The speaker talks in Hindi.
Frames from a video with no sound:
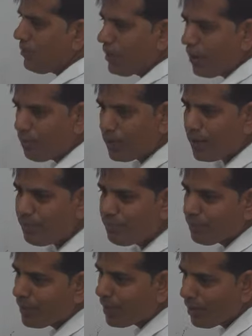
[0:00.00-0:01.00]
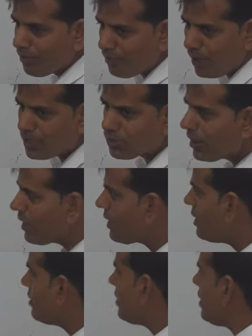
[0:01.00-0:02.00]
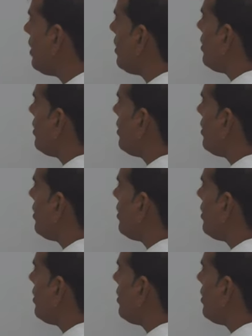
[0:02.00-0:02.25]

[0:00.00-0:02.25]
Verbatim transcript: कहाँ पर है बांसवाड़ा के अंदर ही है